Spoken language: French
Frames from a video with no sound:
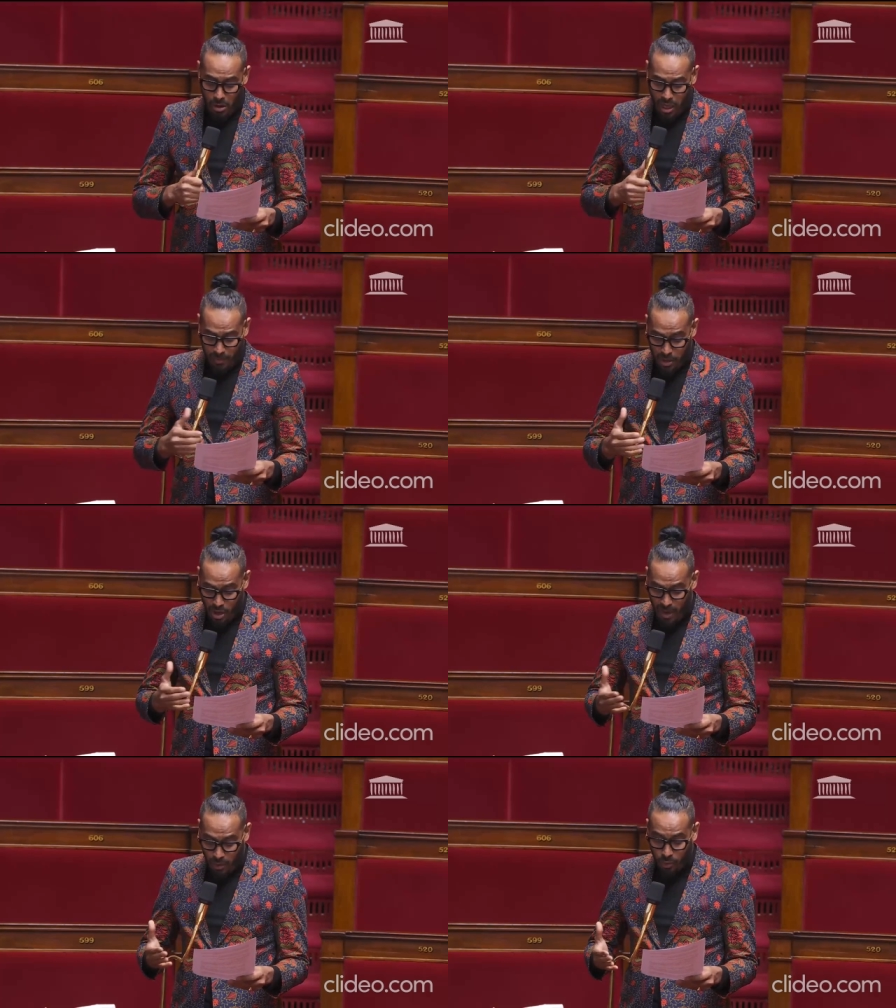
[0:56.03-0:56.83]

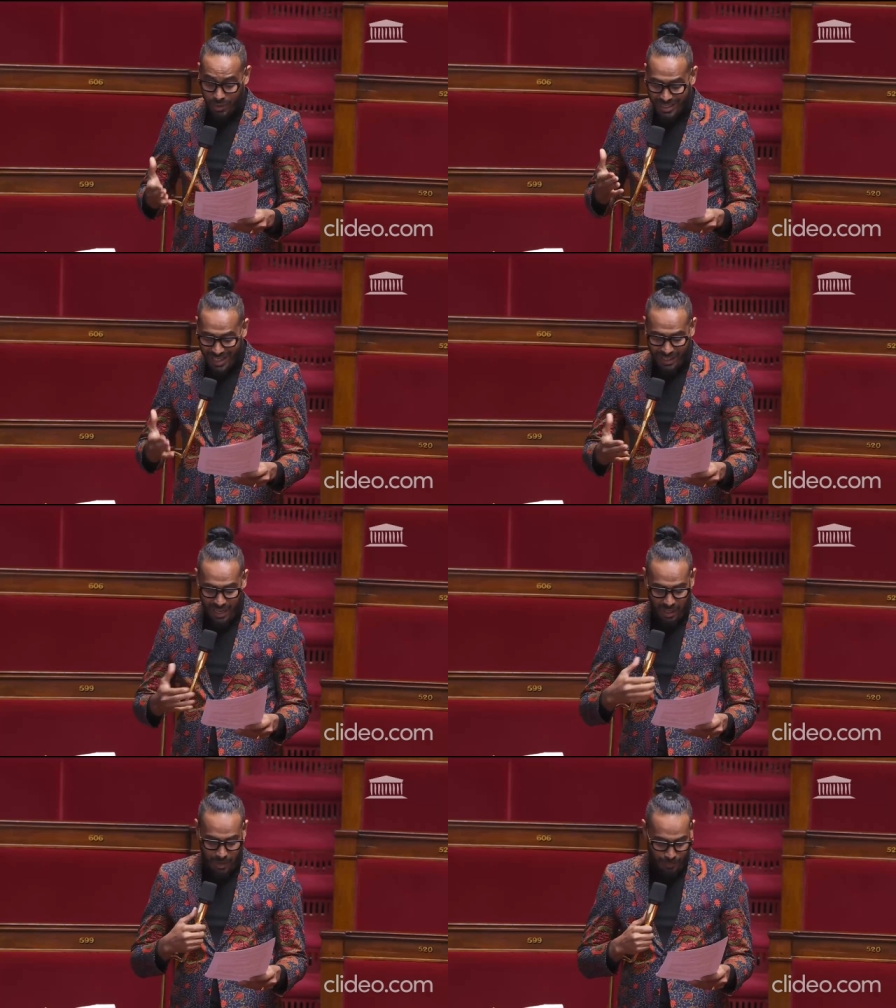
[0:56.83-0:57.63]
Emmanuel Macron
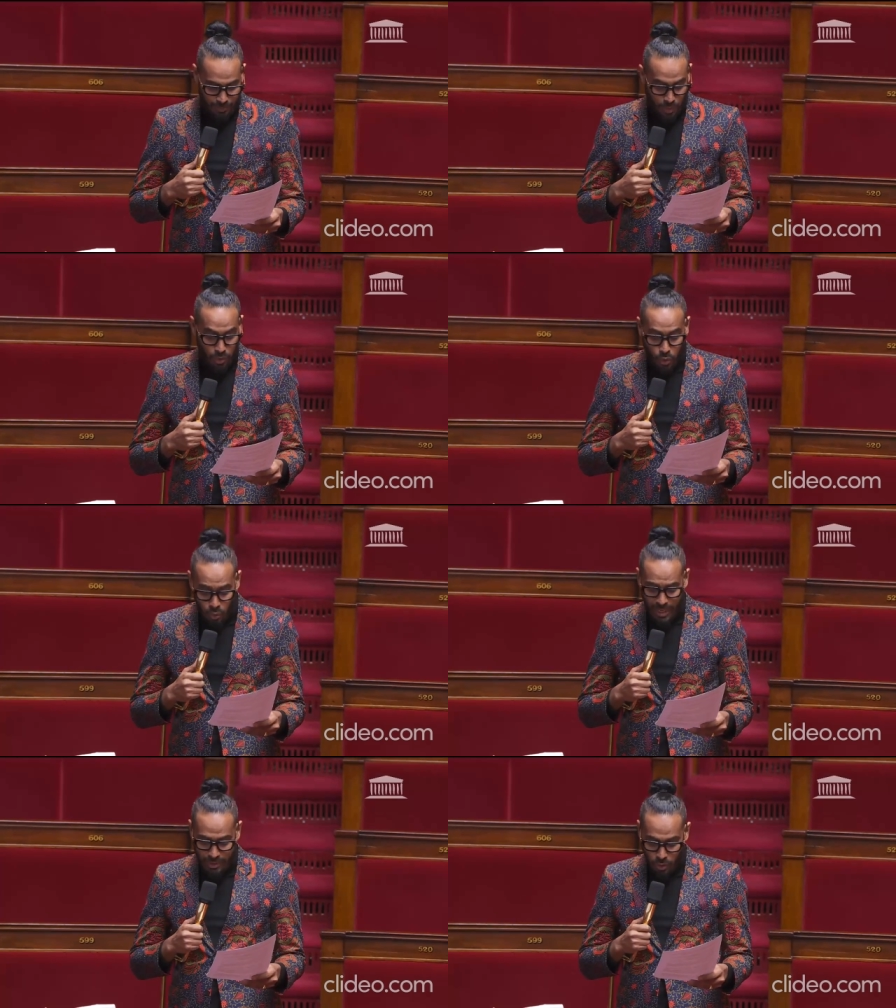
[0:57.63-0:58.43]
déclarait
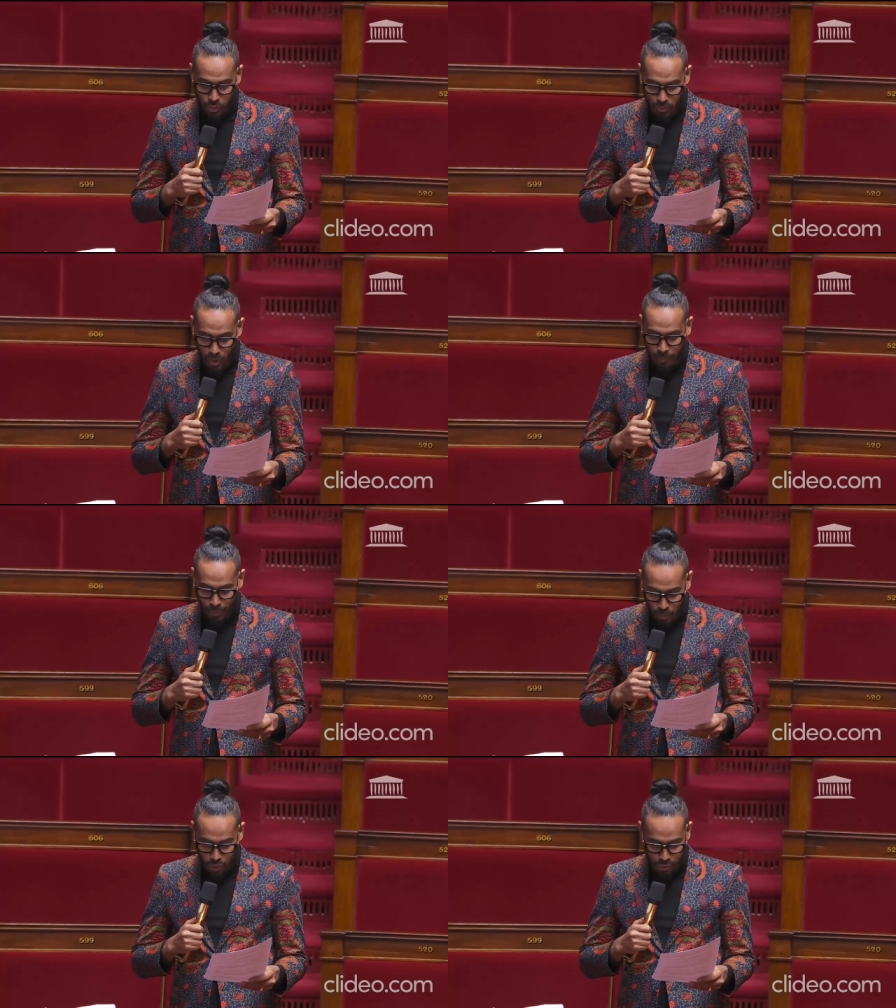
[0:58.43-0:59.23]
tous les documents
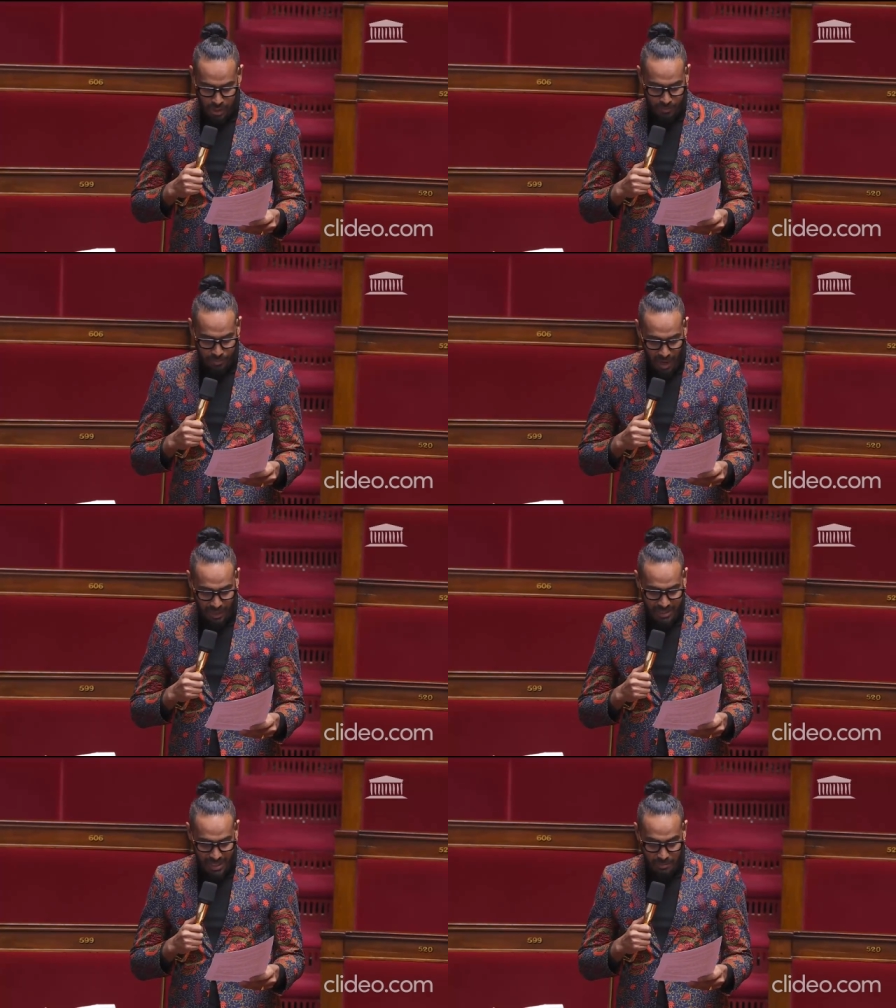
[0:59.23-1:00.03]
produits par
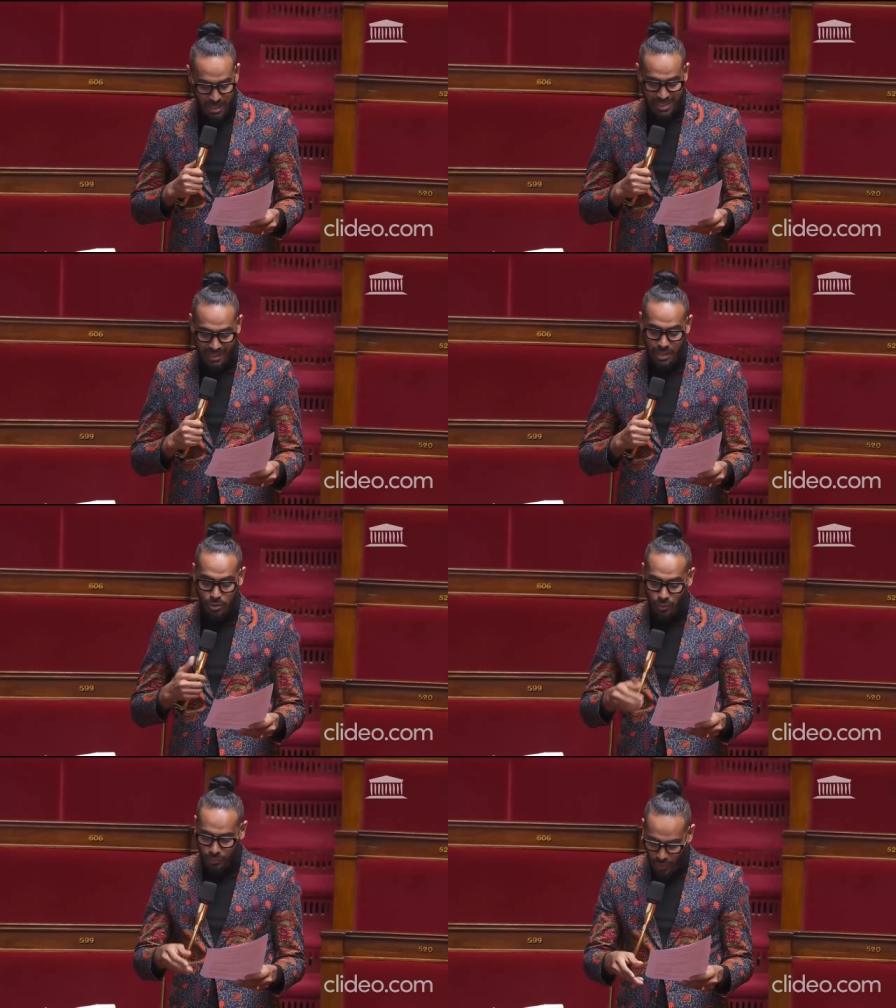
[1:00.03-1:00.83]
les
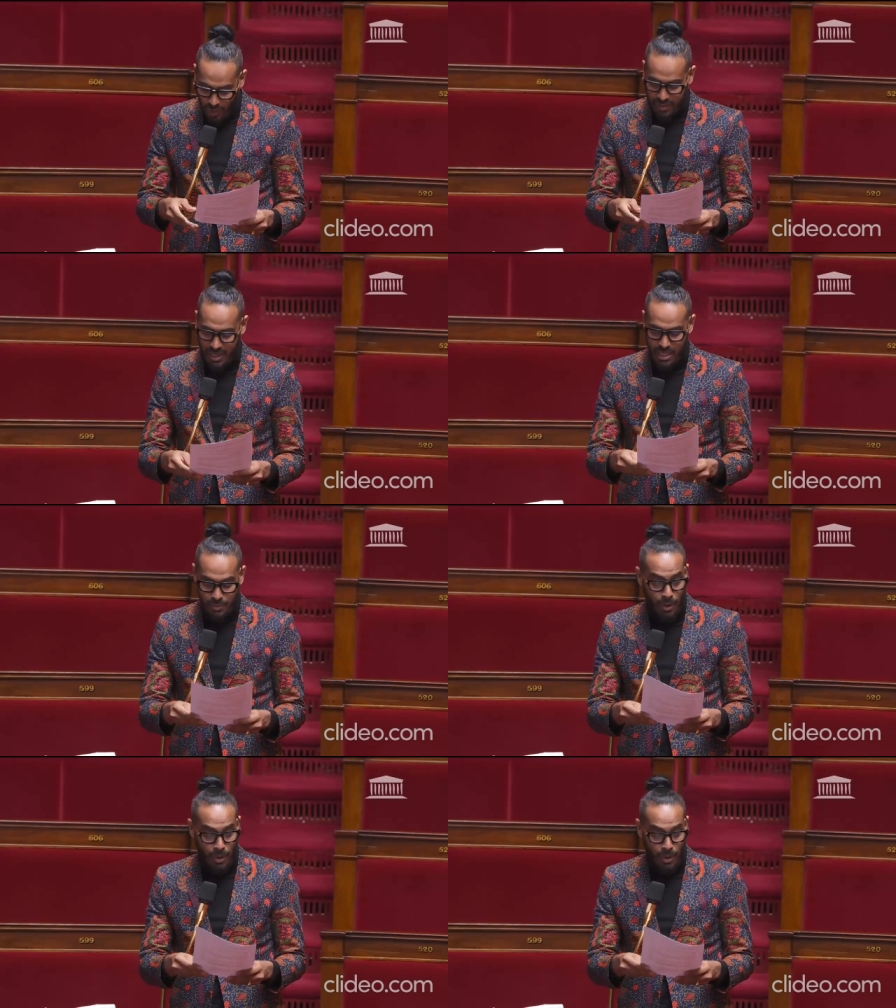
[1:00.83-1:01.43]
administrations françaises